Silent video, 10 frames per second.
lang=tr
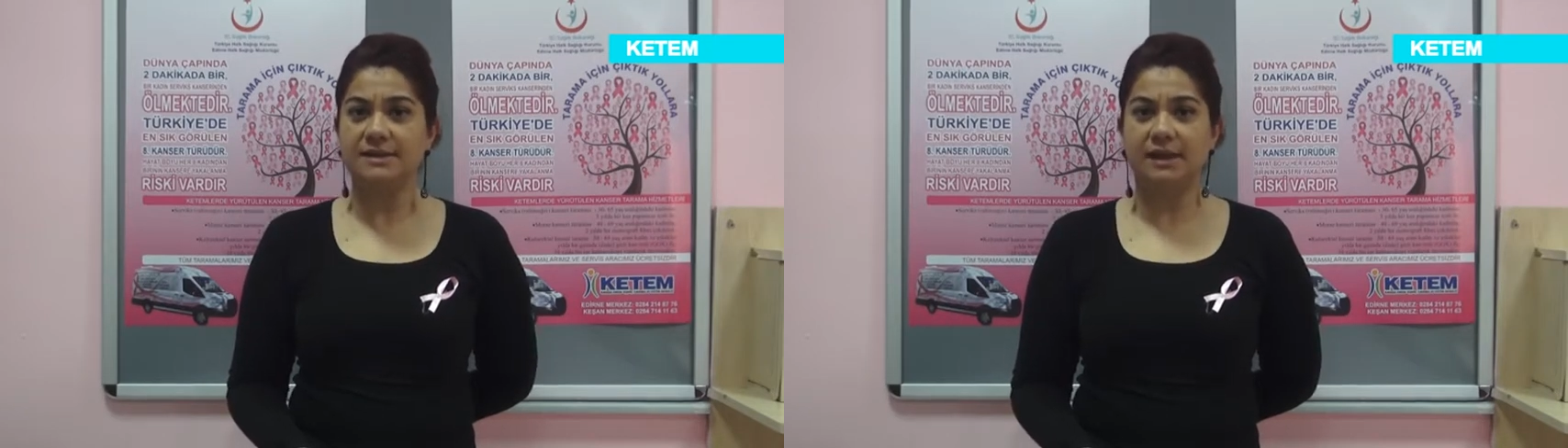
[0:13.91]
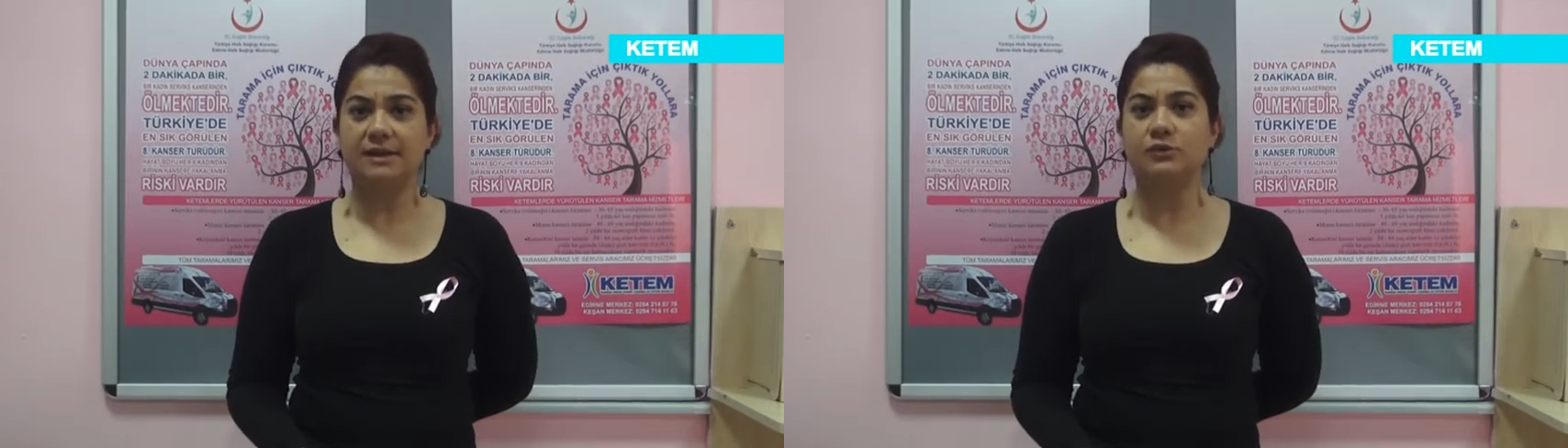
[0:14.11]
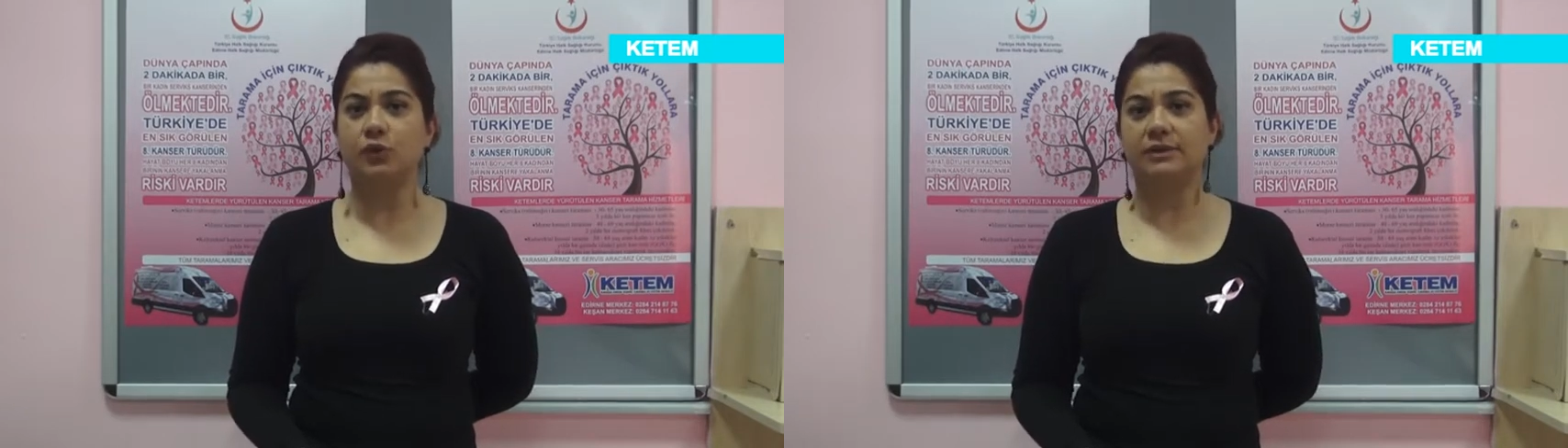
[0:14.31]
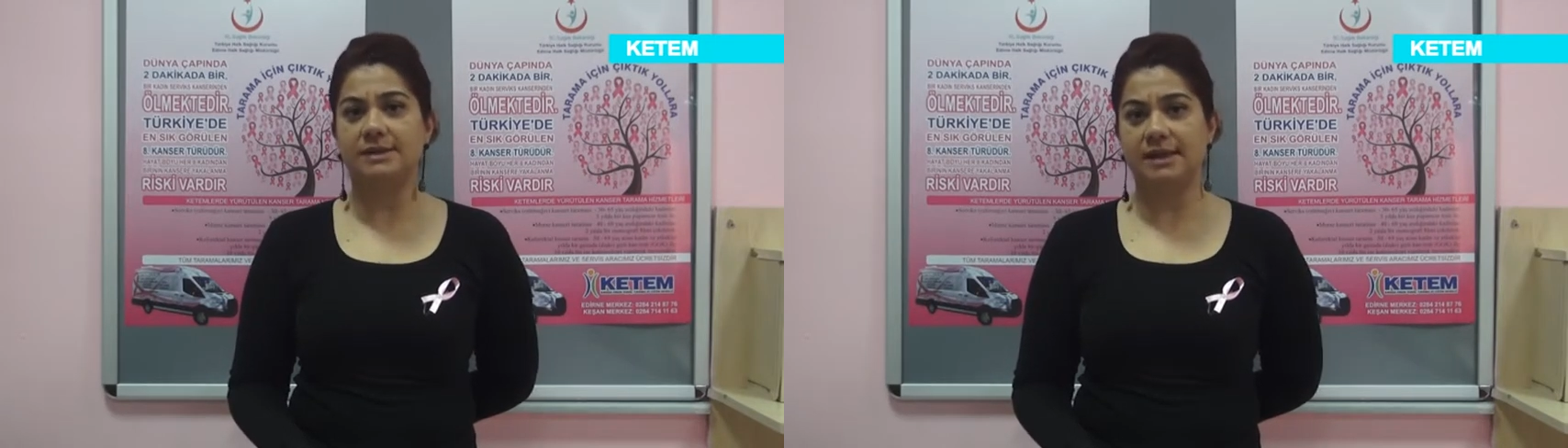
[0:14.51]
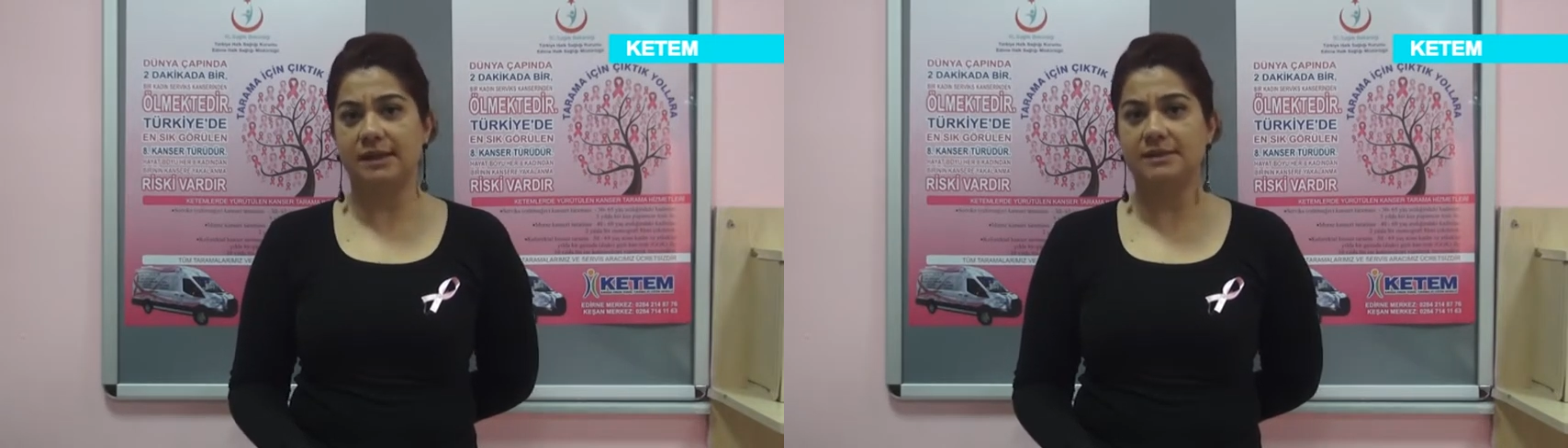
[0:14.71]

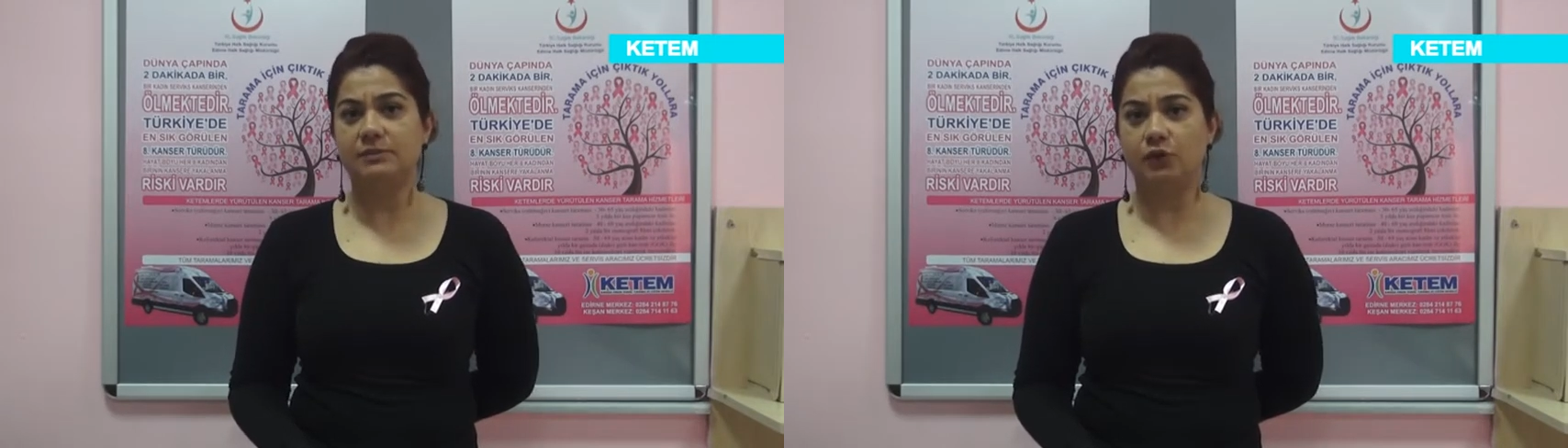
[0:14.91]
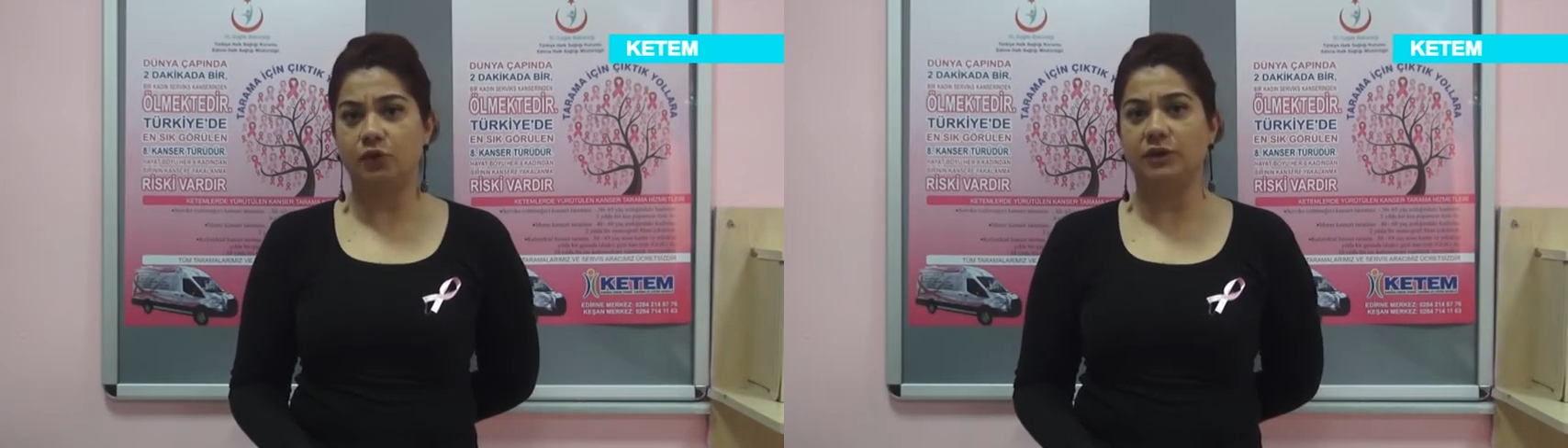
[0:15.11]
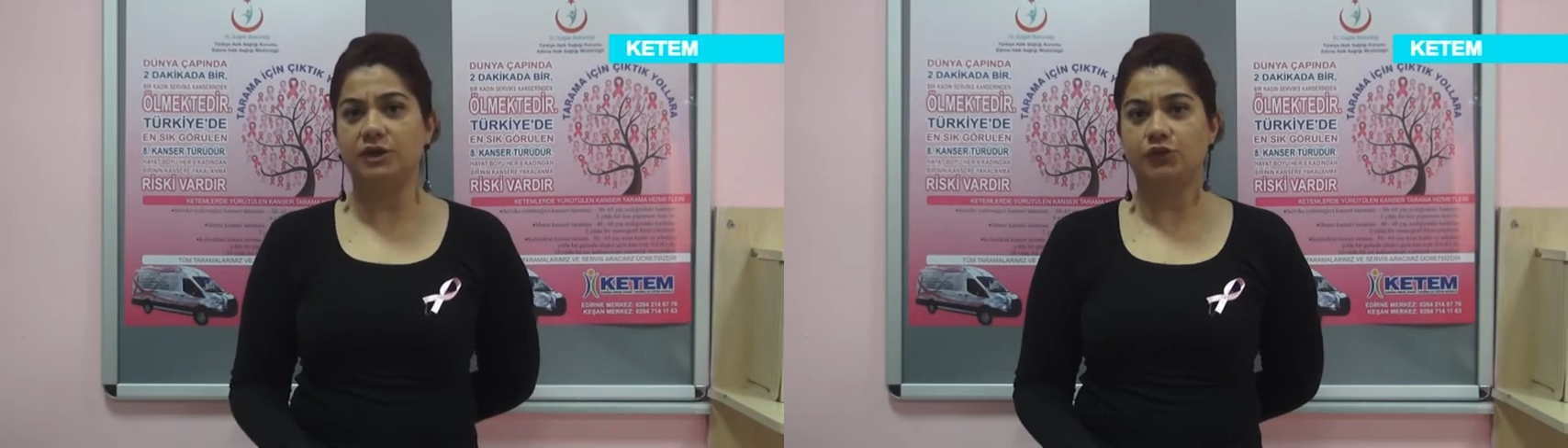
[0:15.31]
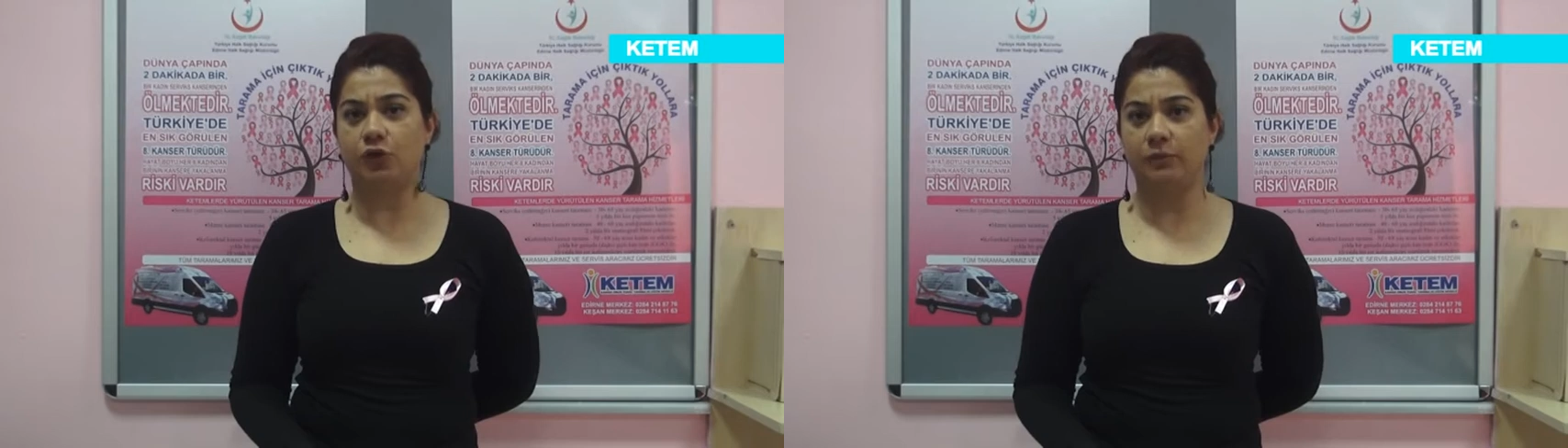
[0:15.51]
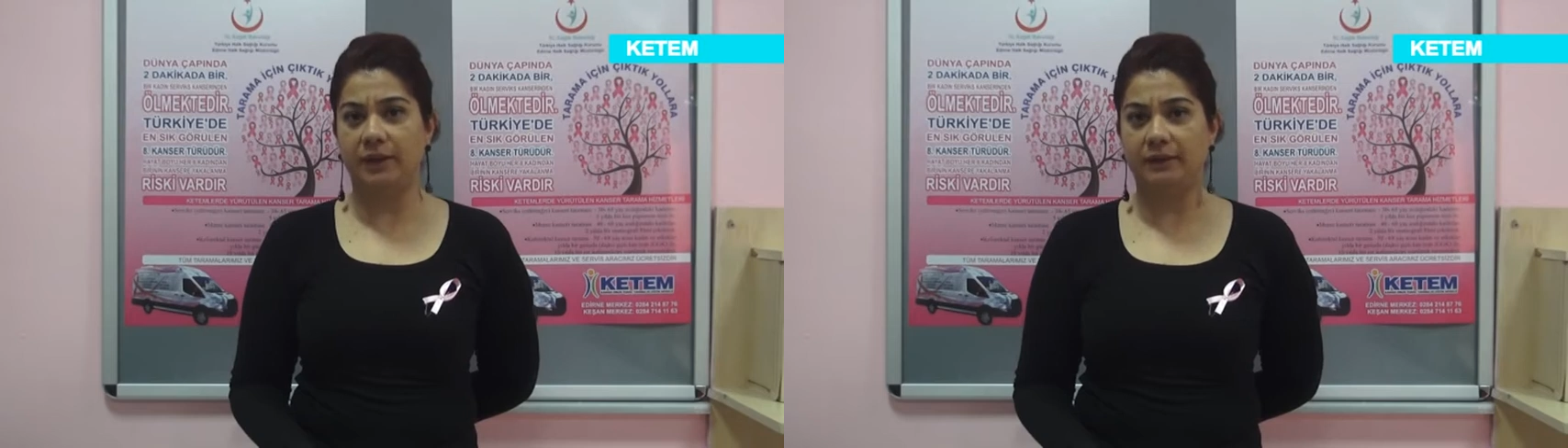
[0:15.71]
8.8 milyon kişi
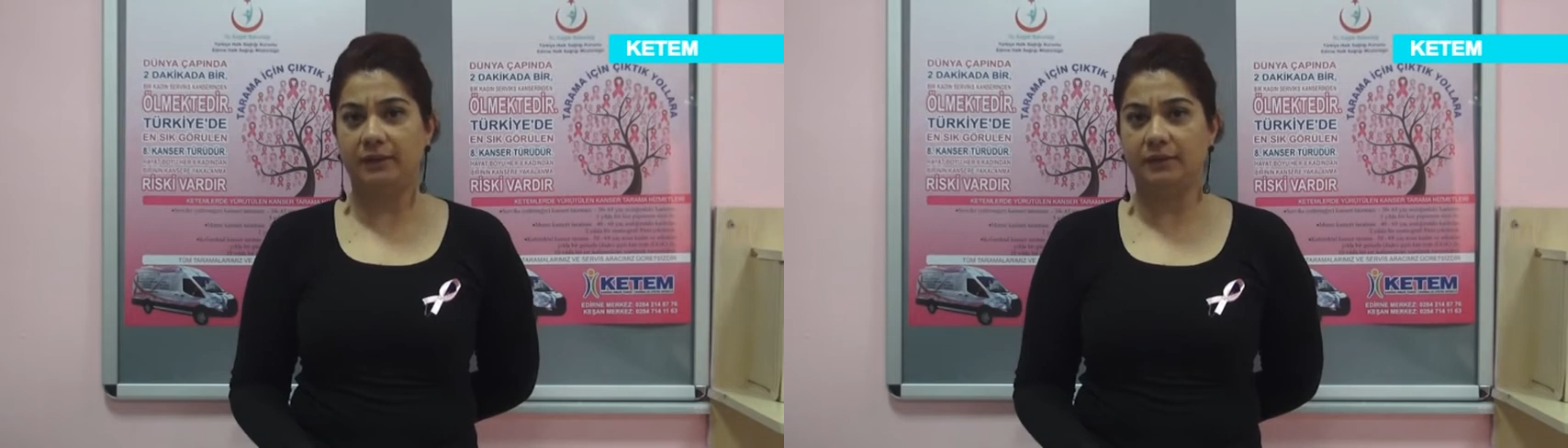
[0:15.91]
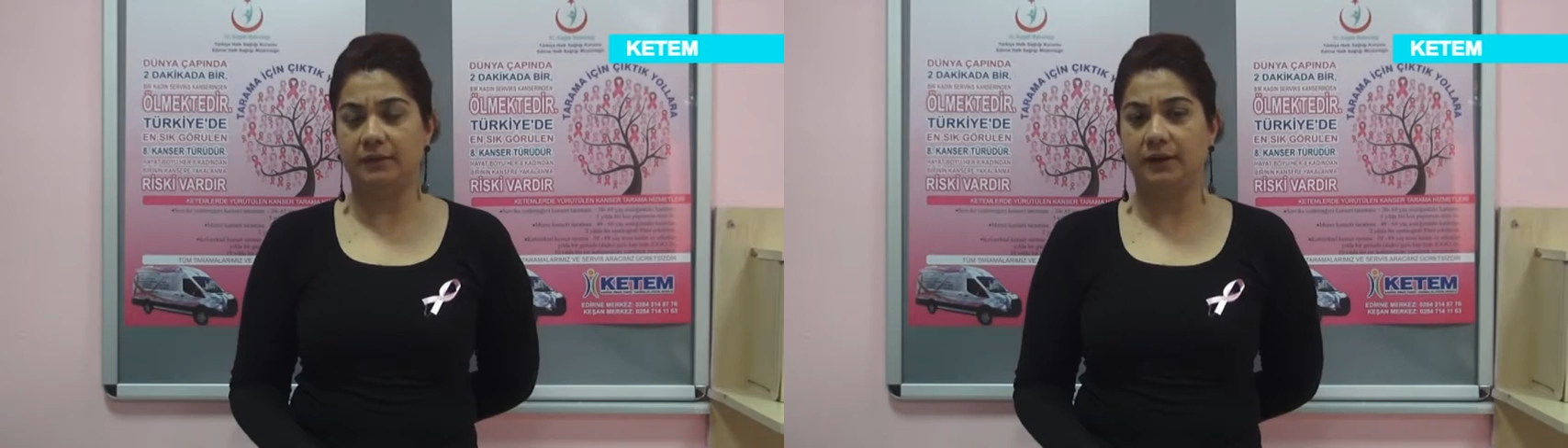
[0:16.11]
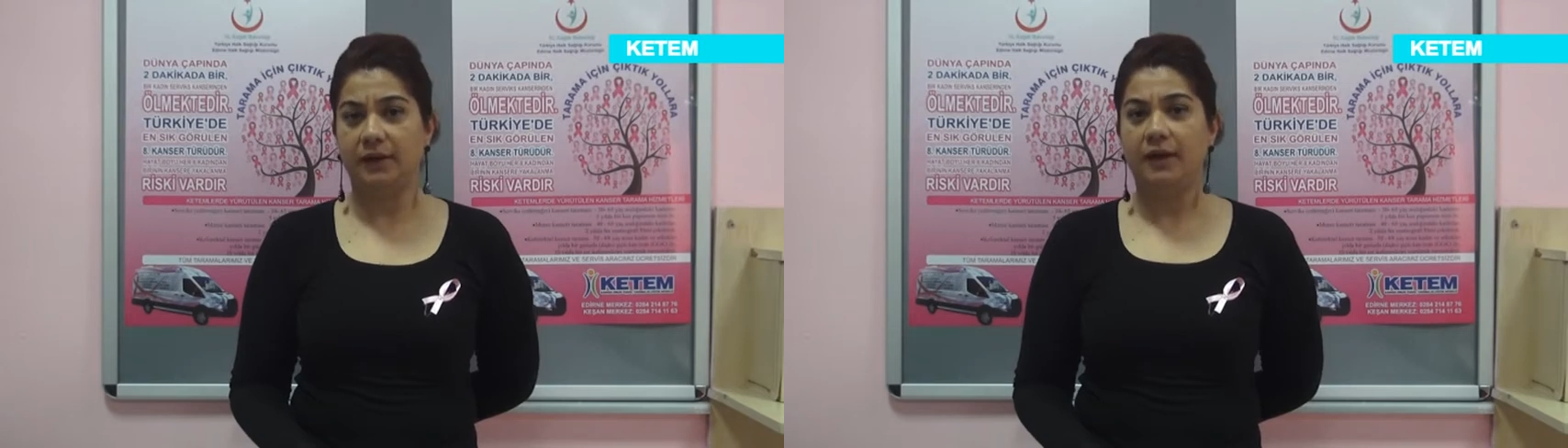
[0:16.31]
ölmektedir